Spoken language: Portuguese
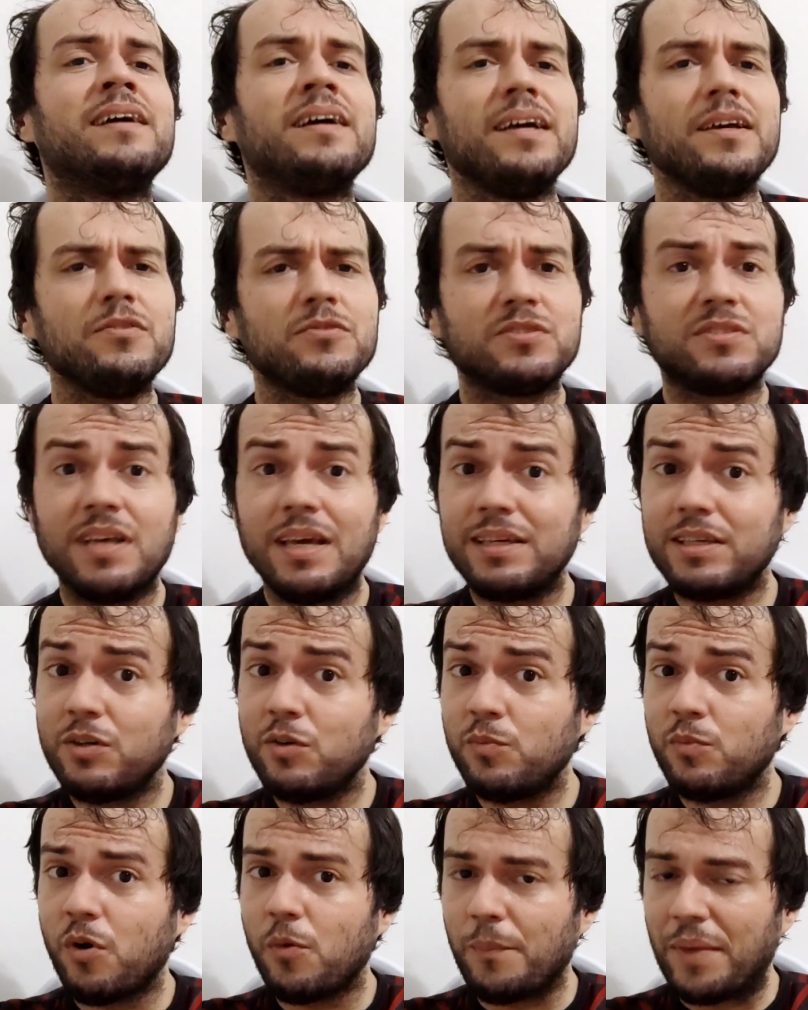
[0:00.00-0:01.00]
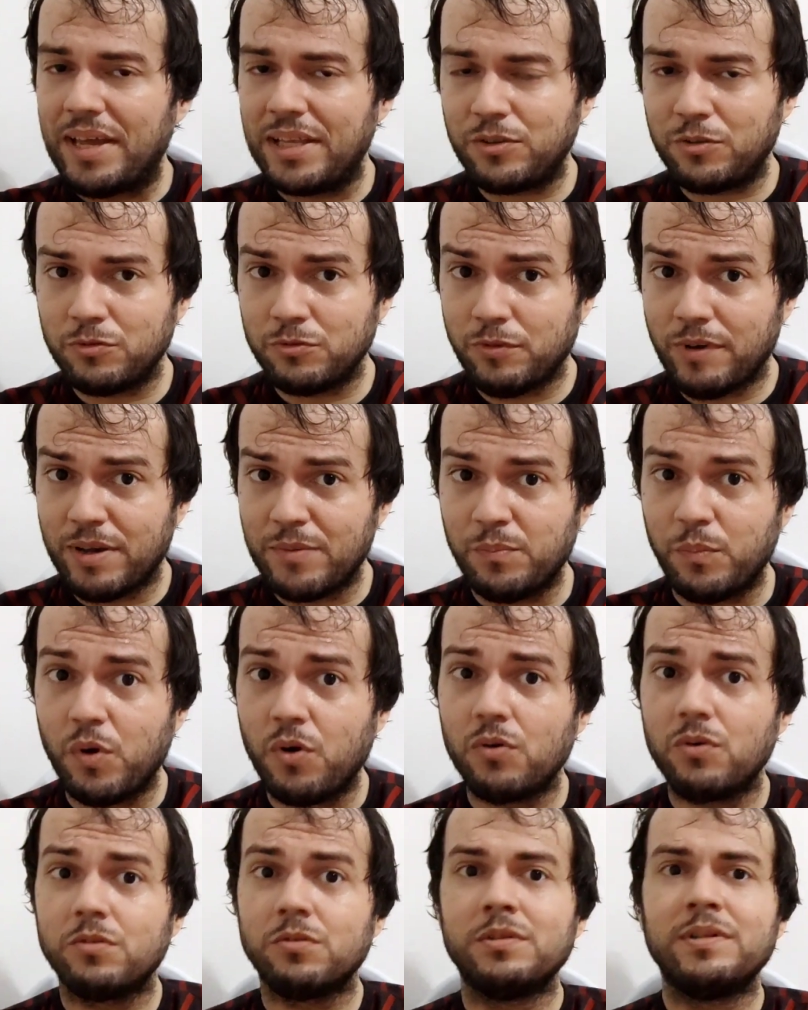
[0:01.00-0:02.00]
Eu sei que o momento não é
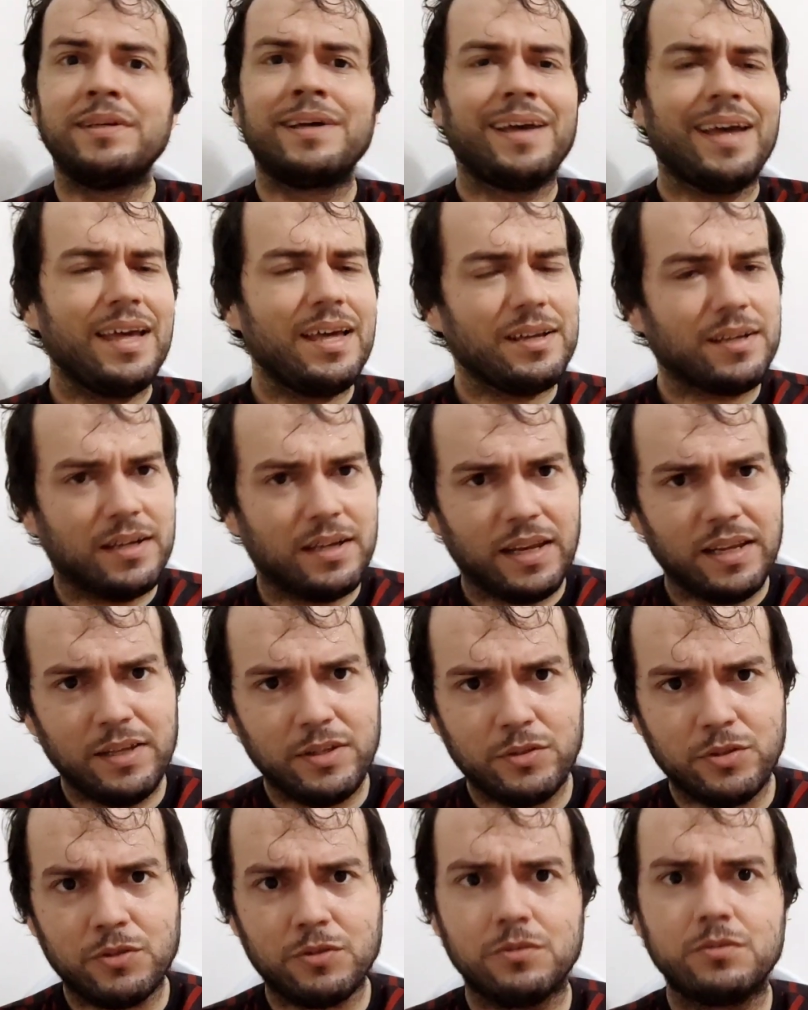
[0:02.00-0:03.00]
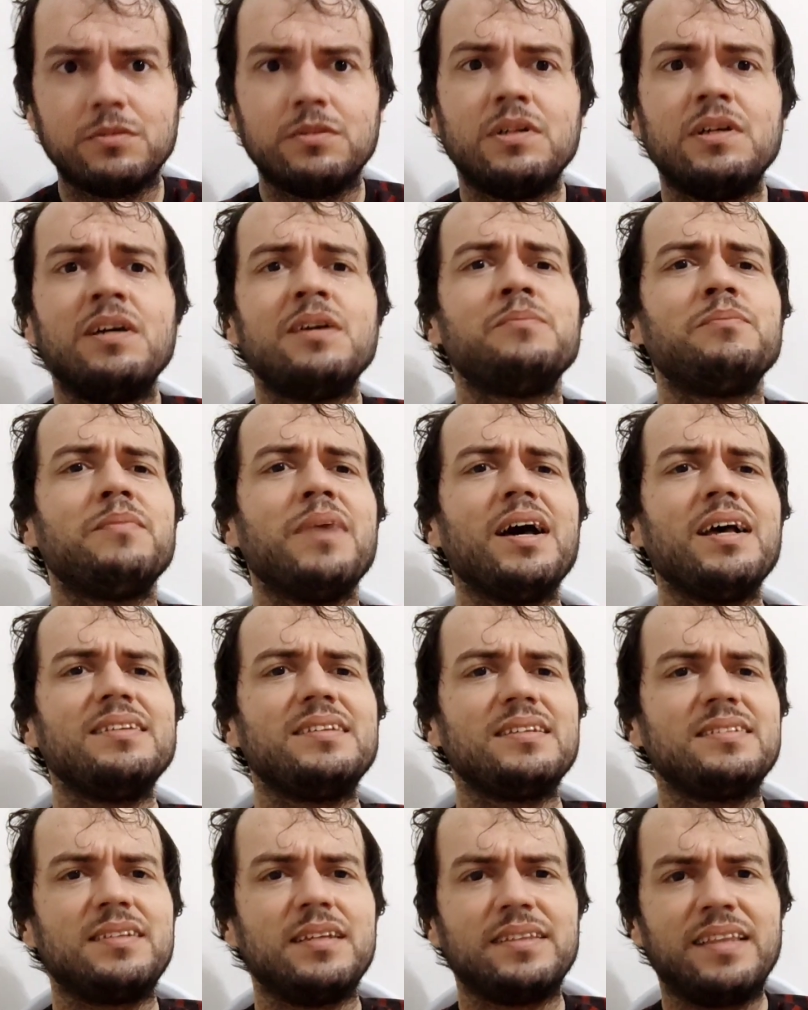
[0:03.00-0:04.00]
bom, é crítico,
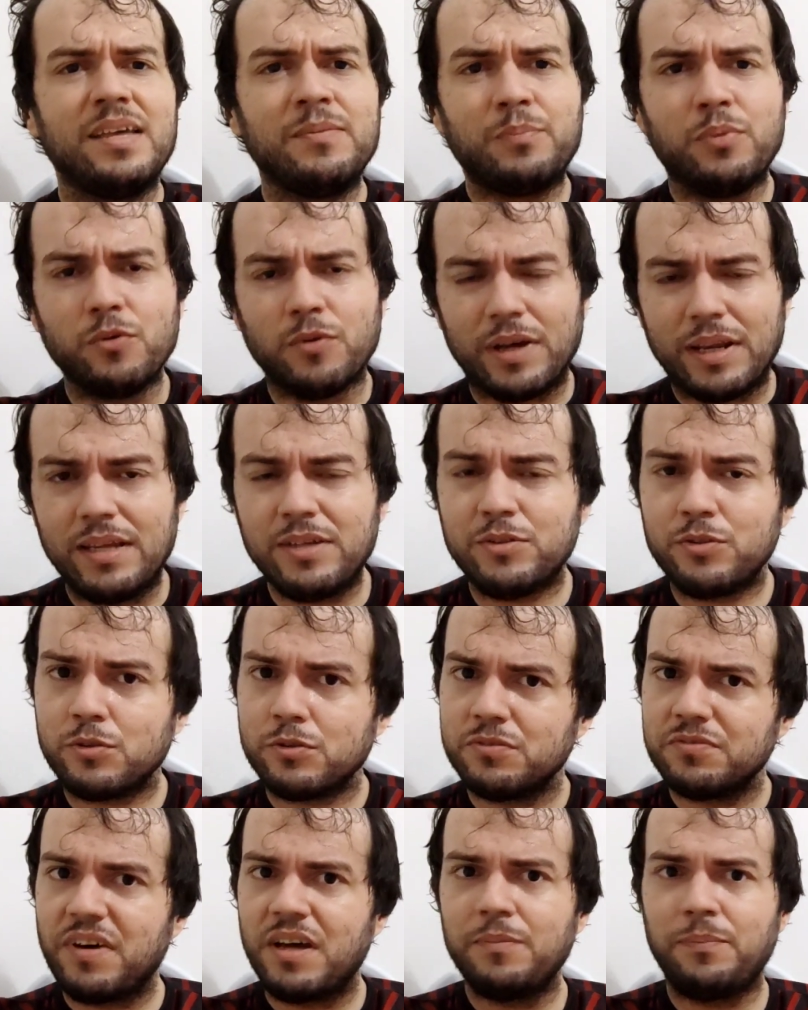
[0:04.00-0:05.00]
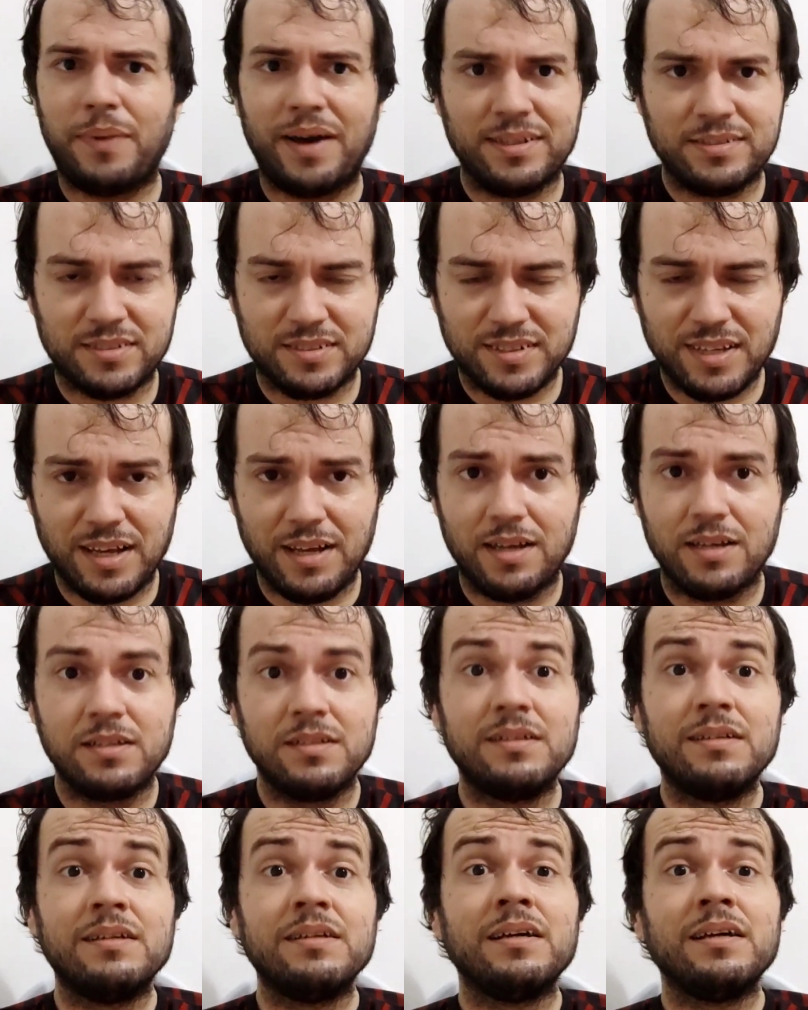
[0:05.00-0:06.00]
mas esse tempo crítico vai passar.
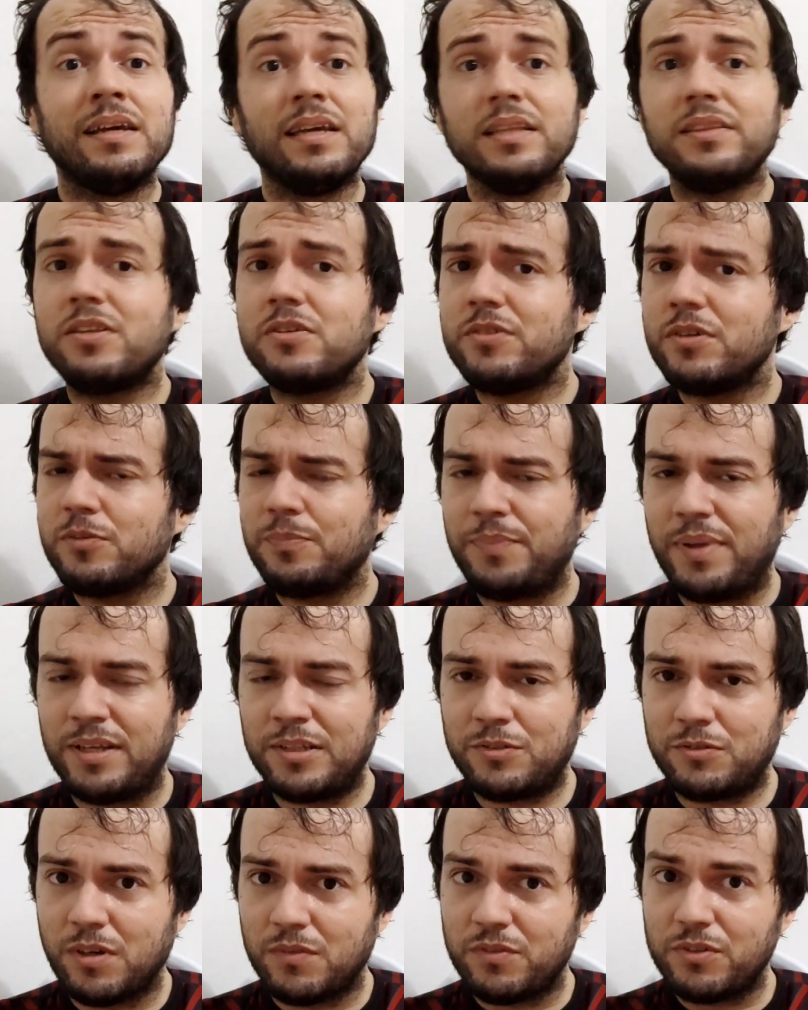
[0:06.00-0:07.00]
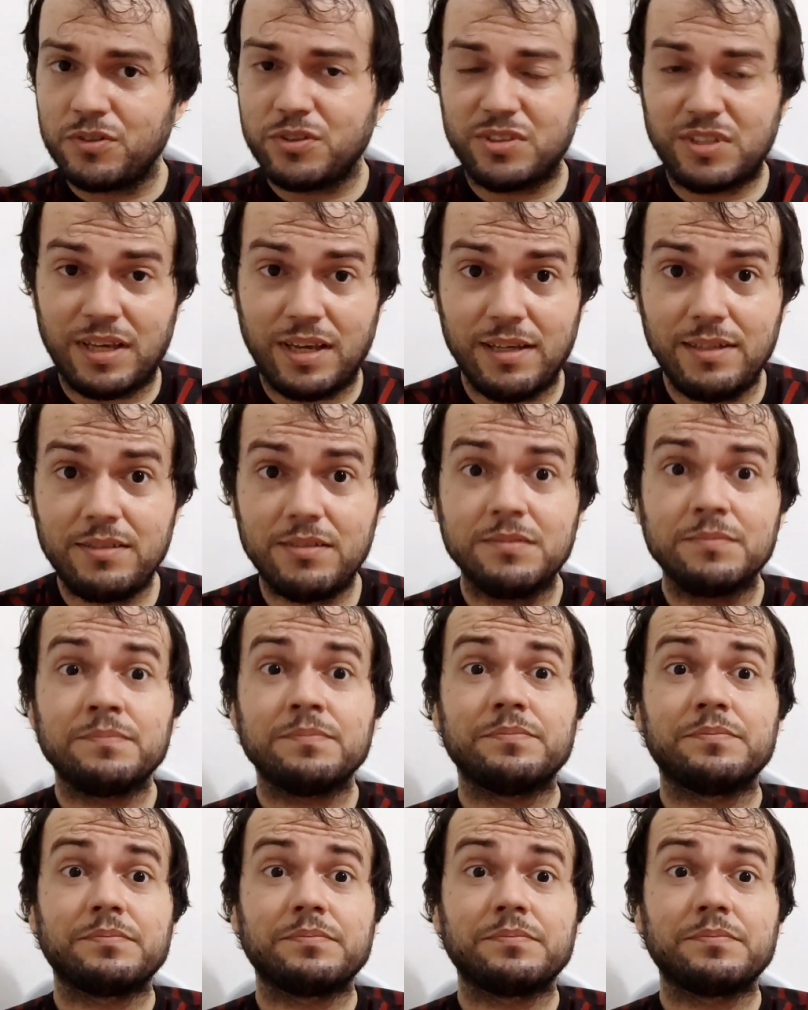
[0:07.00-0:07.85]
Então eu peço a vocês